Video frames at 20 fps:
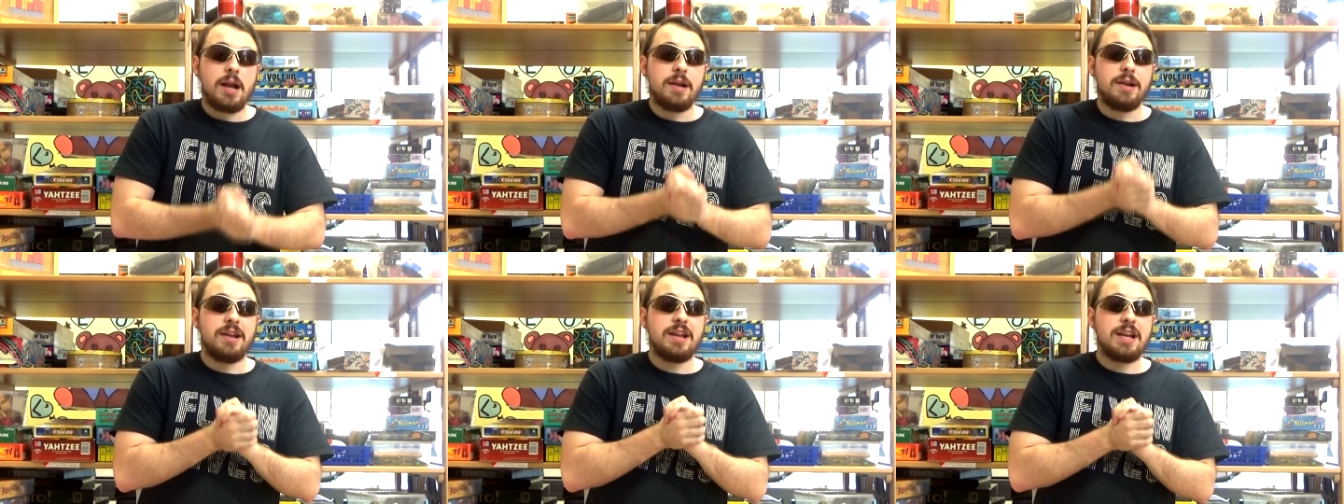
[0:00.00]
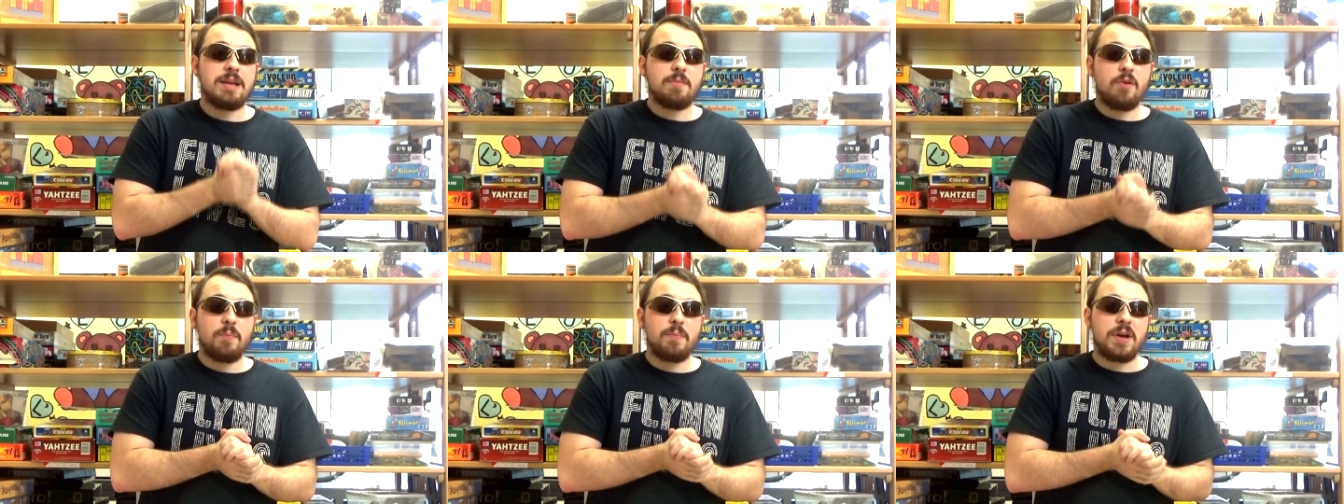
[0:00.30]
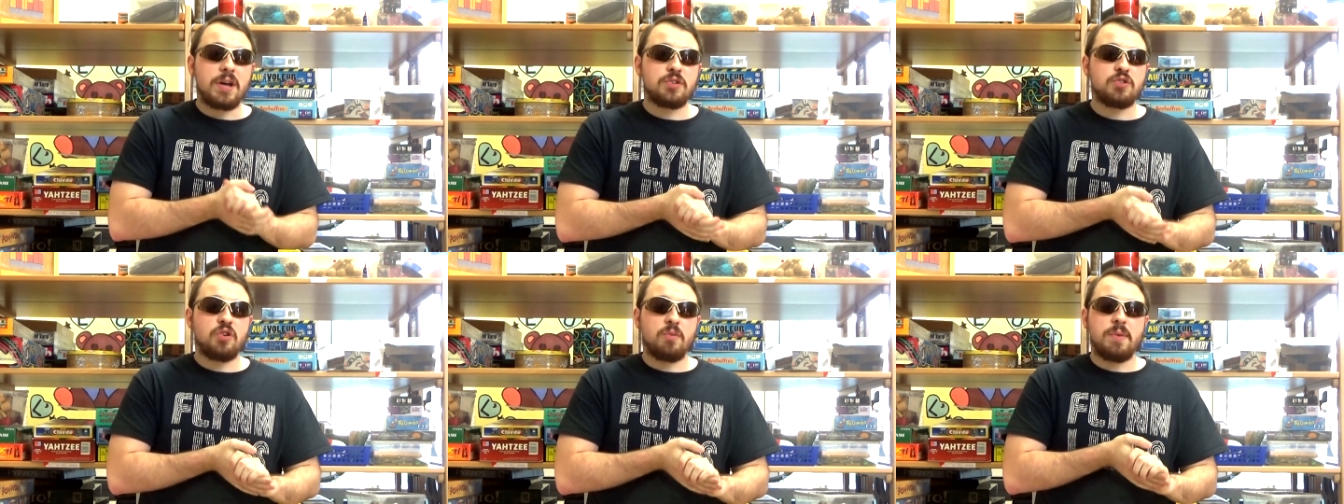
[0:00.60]
l'élément
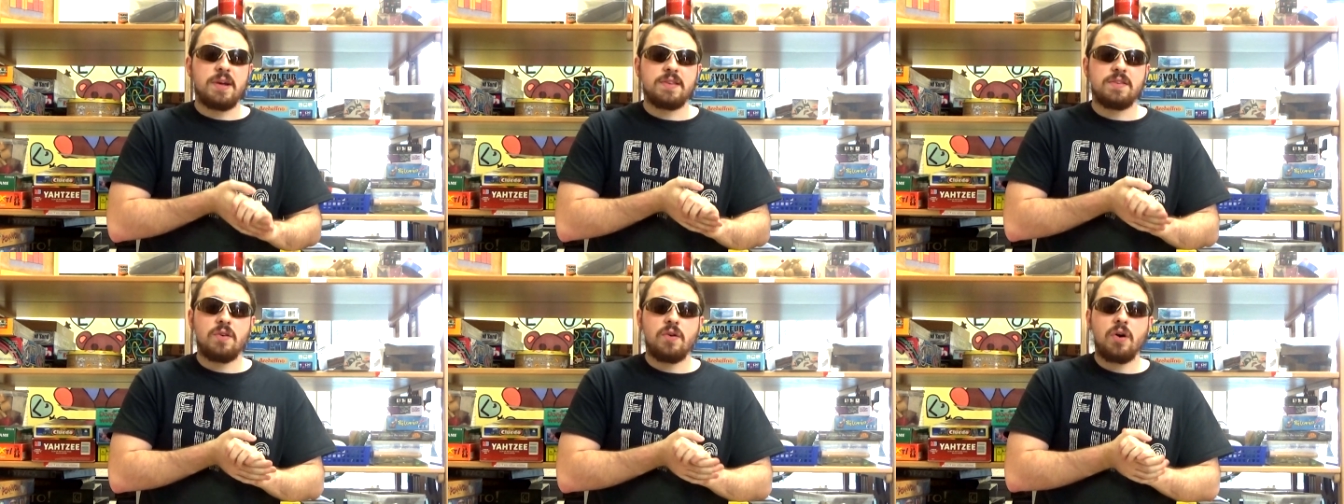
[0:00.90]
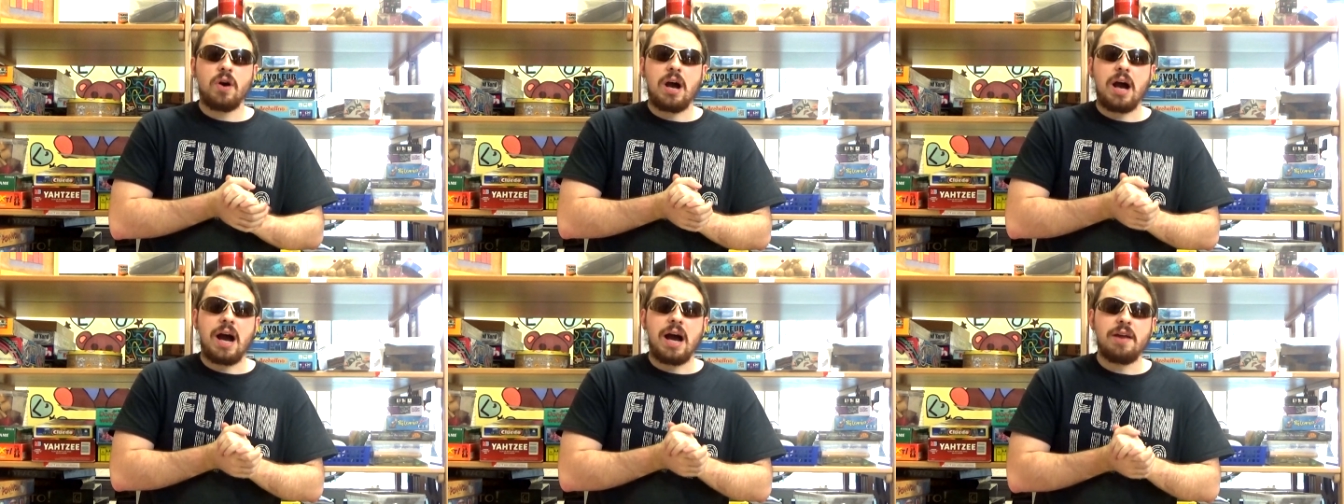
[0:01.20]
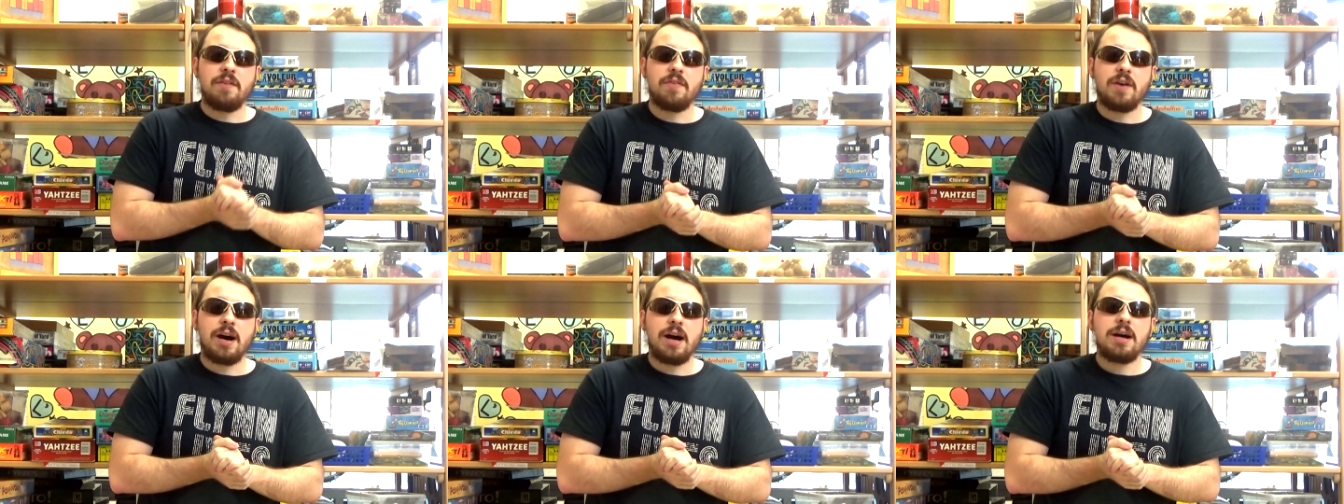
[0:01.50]
perturbateur
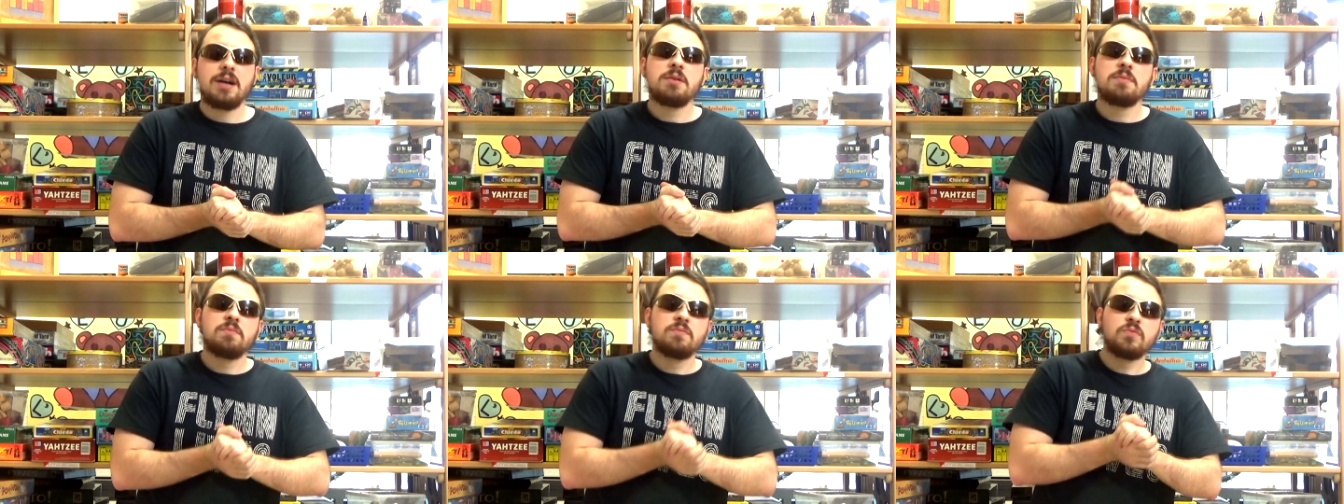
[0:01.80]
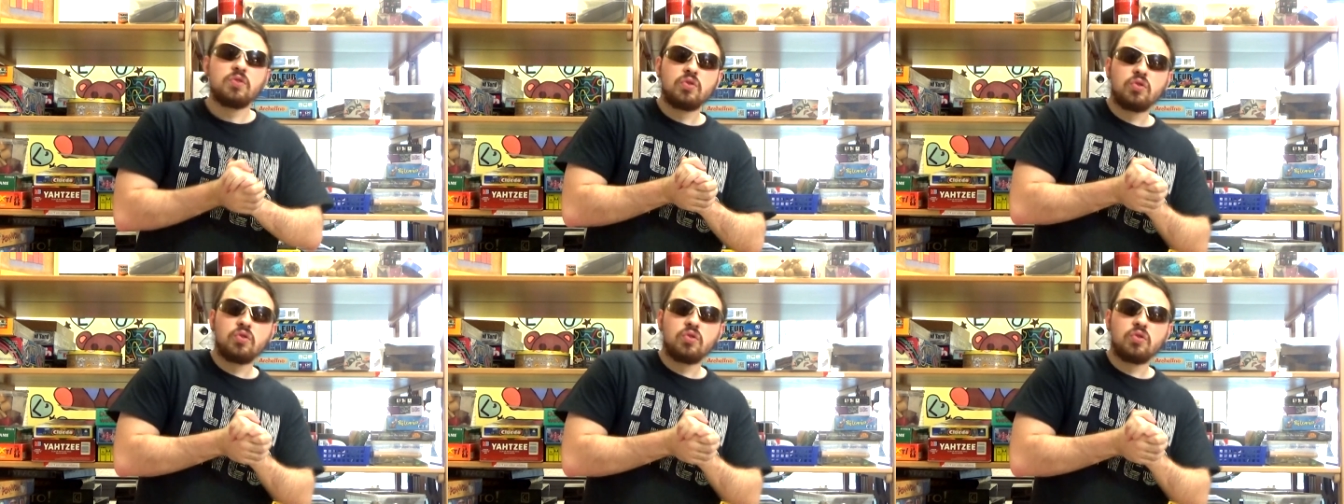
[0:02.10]
arrivera